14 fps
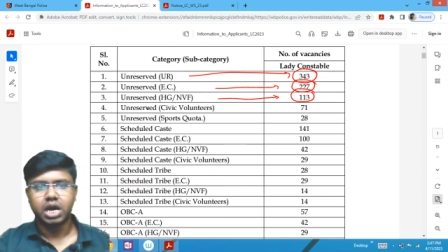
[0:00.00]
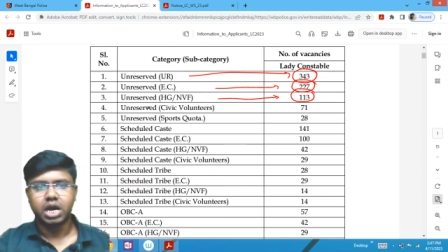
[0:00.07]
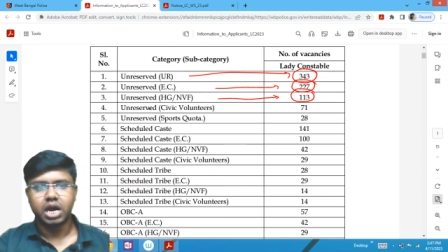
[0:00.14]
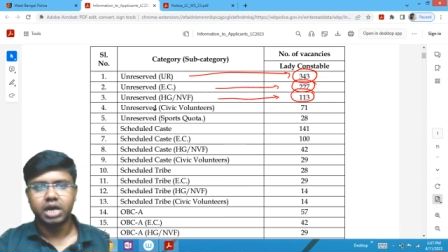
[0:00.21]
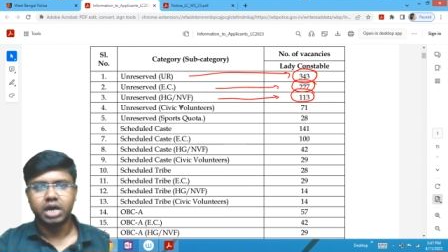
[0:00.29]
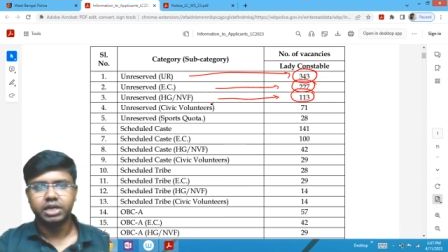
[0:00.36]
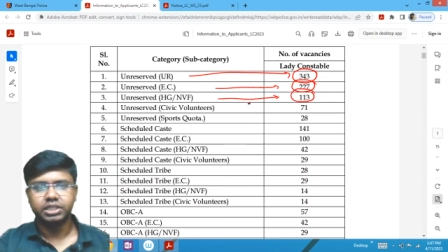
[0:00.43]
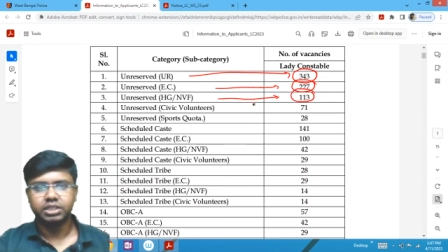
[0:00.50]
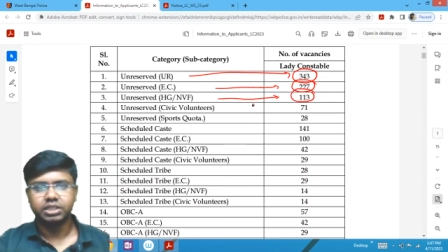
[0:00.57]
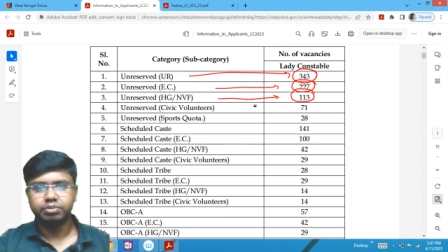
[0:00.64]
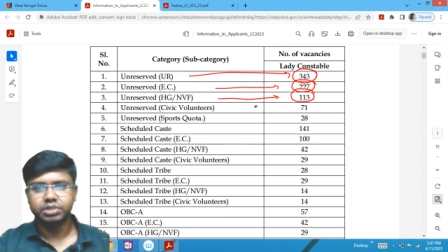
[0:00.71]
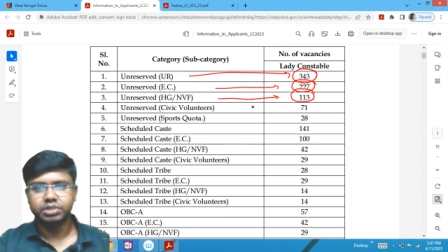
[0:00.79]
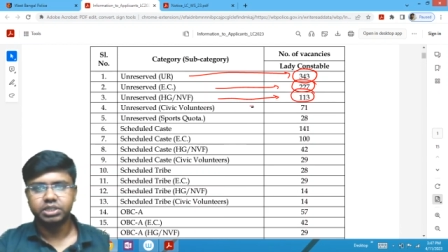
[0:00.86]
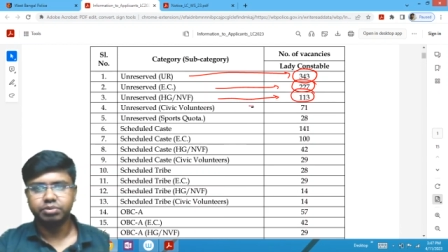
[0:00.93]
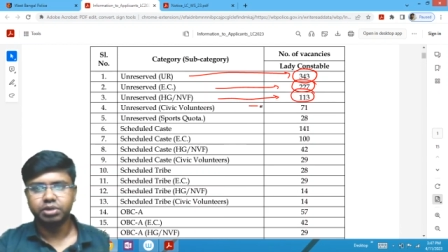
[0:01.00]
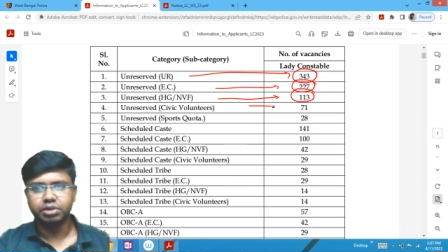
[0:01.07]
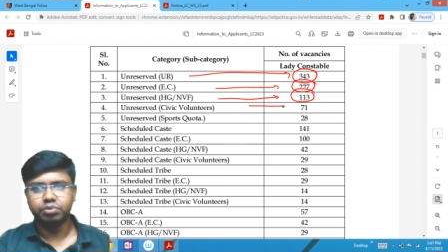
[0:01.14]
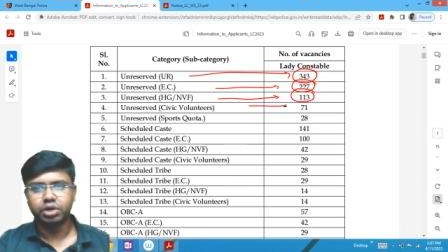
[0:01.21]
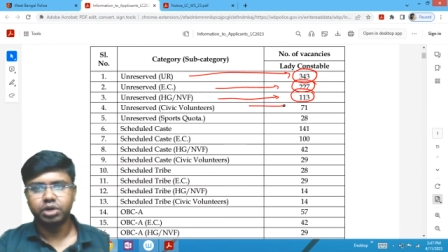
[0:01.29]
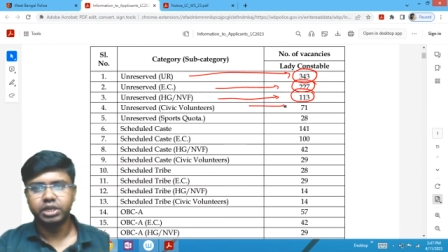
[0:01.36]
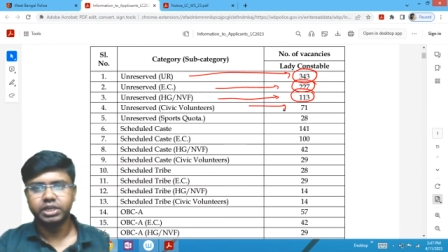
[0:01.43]
আনরিজার্ভ সিভিক
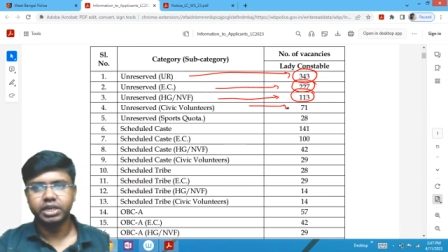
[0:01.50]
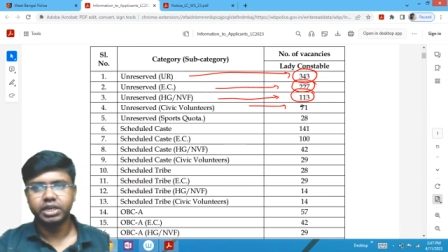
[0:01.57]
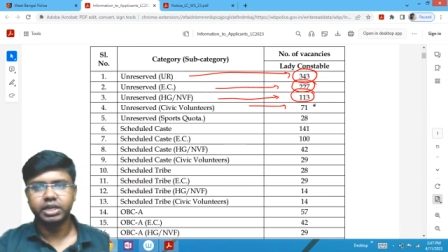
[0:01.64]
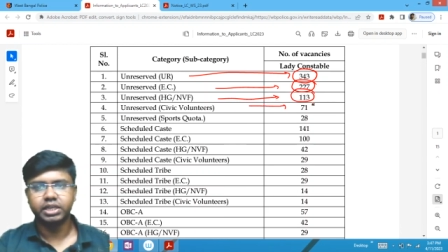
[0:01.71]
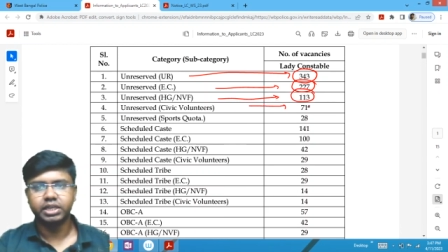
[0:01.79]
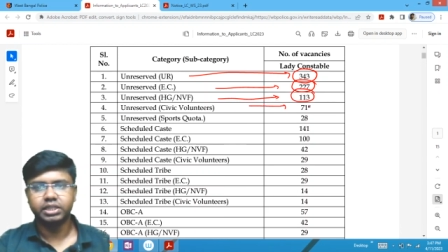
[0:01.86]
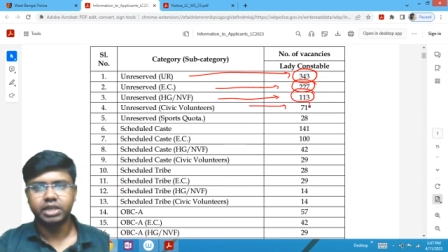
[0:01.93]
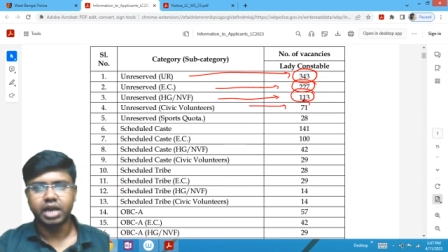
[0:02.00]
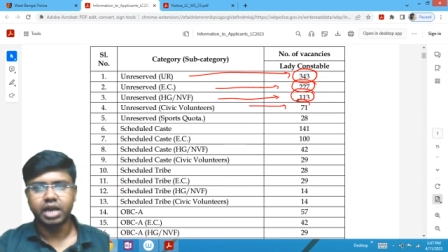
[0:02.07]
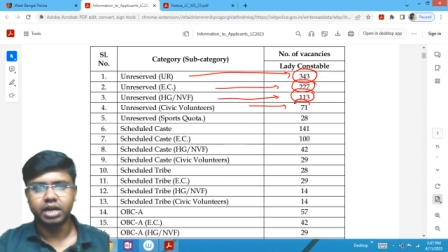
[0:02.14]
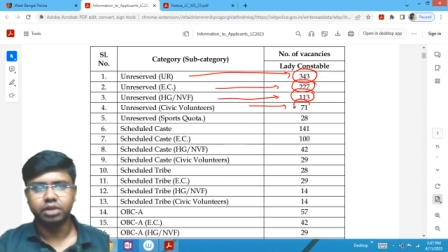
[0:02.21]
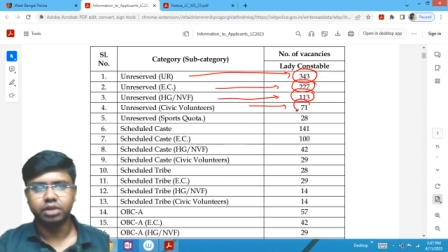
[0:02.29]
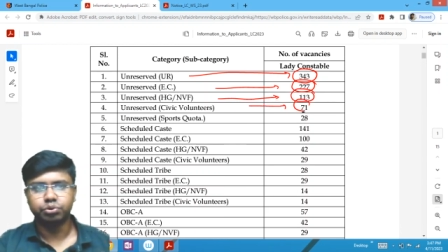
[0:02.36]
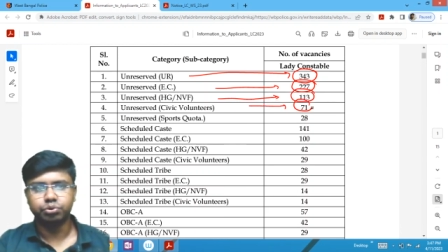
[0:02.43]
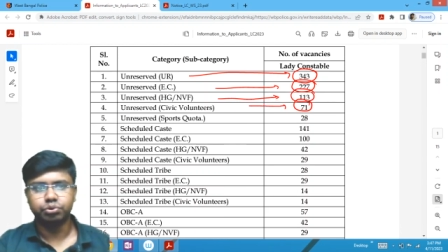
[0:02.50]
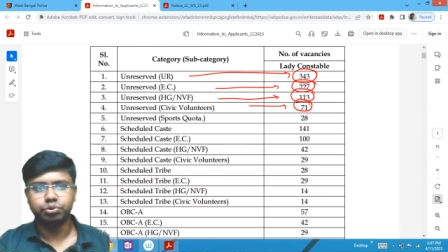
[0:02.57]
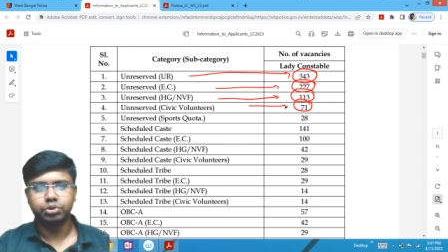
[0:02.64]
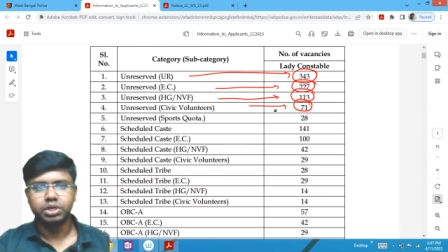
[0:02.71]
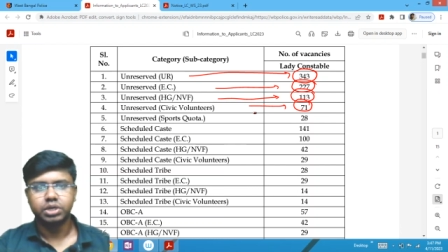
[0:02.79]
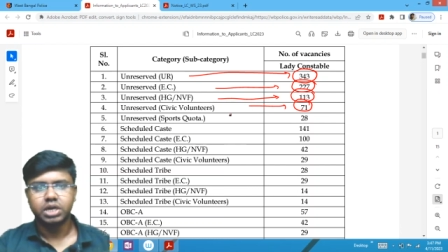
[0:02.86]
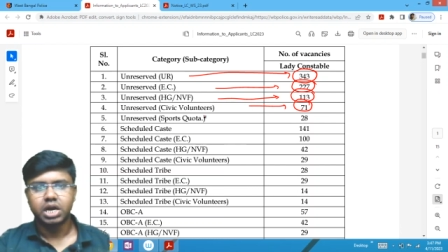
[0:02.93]
ভলেন্টিয়ারের ক্ষেত্রে একাত্তর
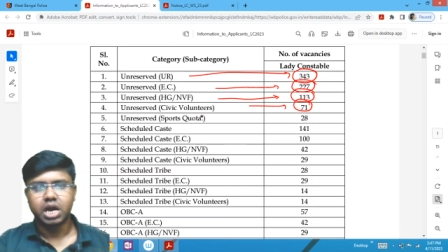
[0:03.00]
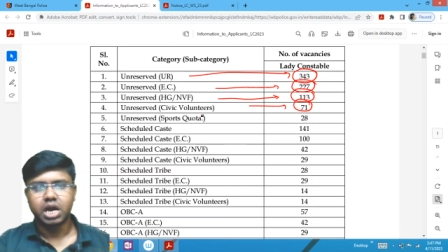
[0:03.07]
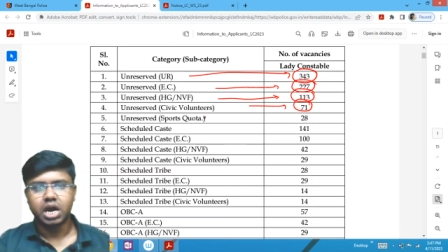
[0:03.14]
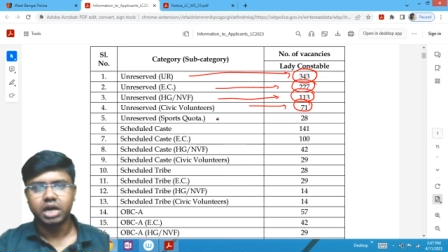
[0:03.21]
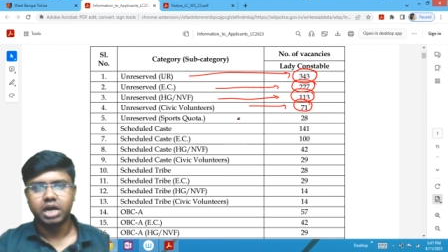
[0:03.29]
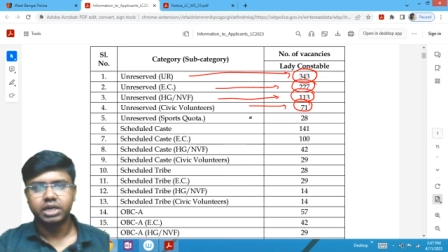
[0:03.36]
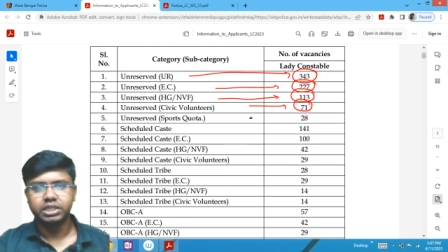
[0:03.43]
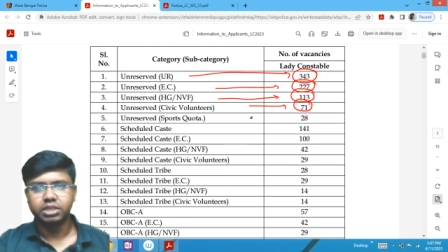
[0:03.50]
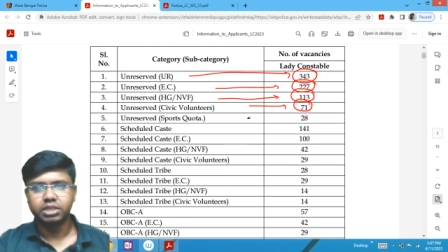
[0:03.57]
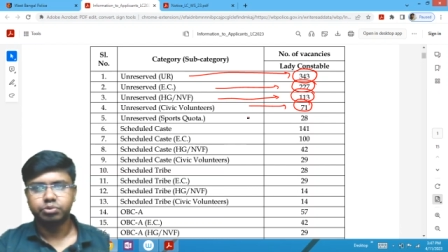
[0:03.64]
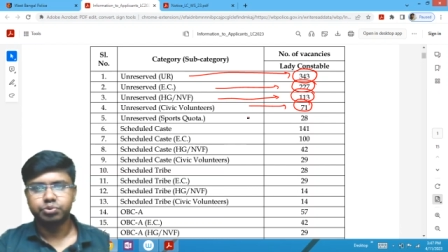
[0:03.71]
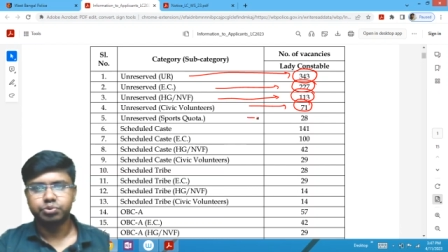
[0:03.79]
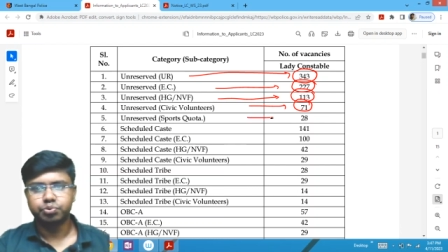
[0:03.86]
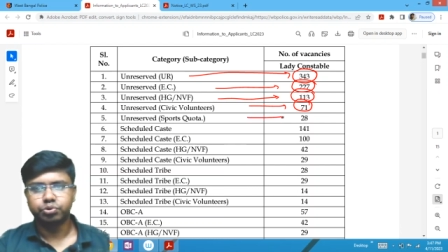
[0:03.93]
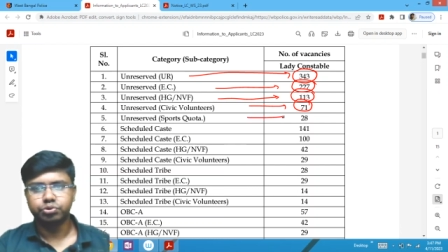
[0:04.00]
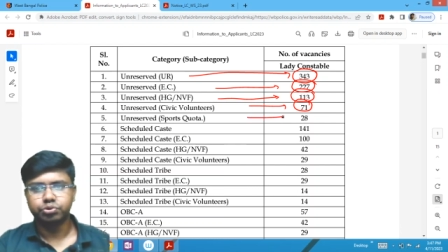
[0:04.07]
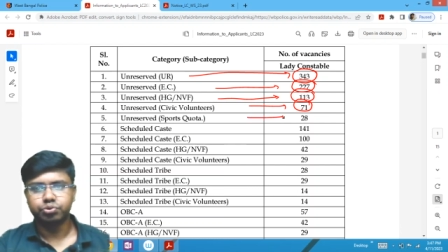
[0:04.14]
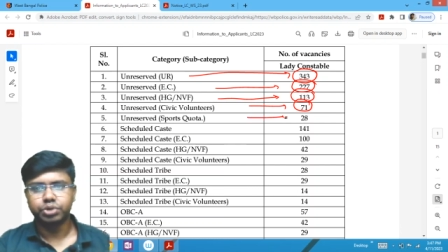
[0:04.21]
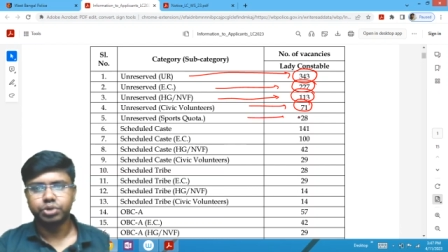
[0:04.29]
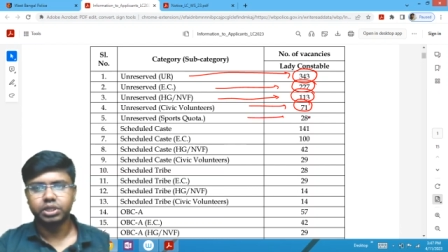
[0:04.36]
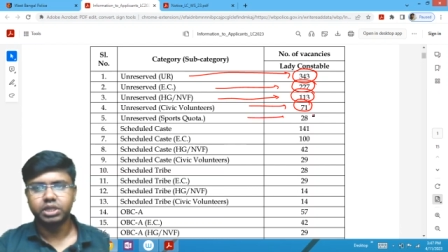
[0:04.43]
আনরিজার্ভ স্পোর্টস
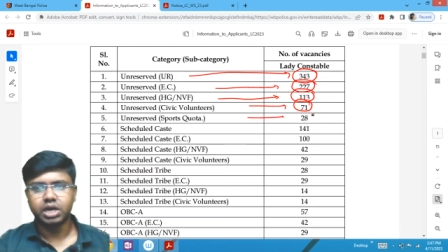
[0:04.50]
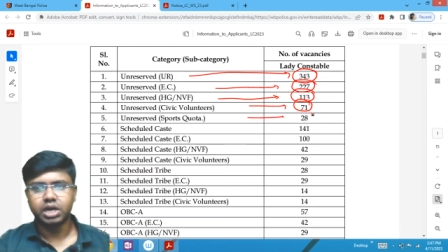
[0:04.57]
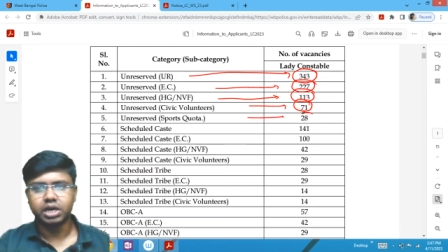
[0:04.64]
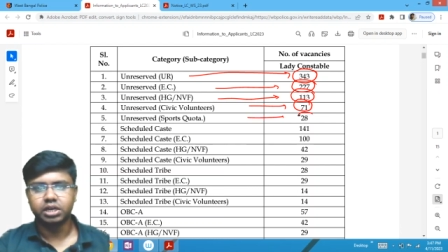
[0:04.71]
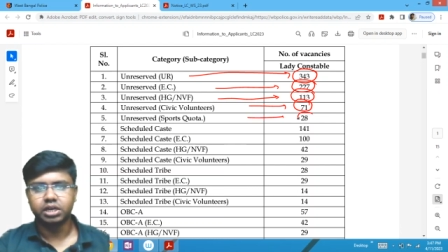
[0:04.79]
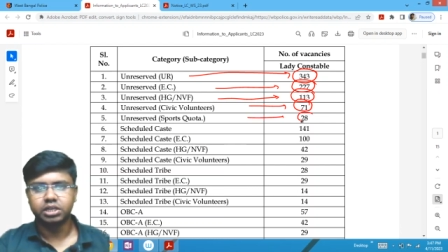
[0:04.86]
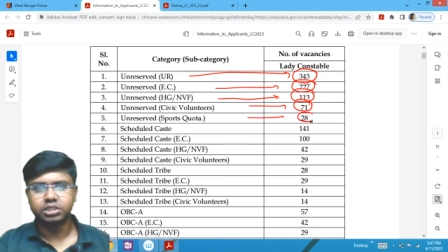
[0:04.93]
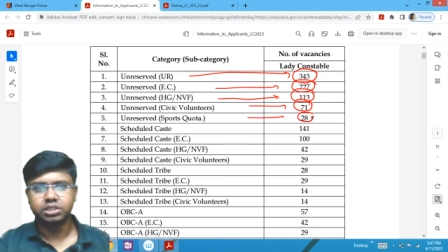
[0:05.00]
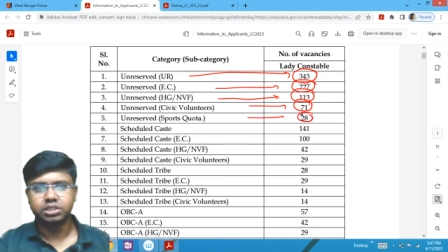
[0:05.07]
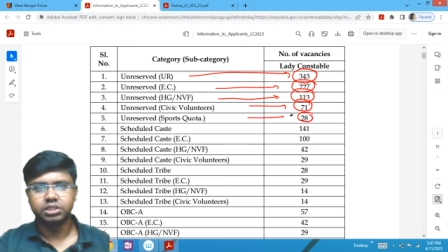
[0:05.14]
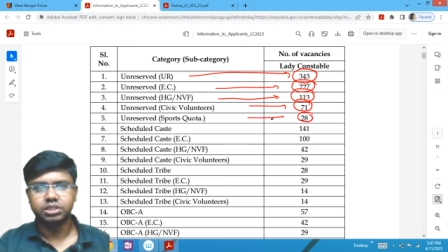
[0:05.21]
কোটাতে আঠাশ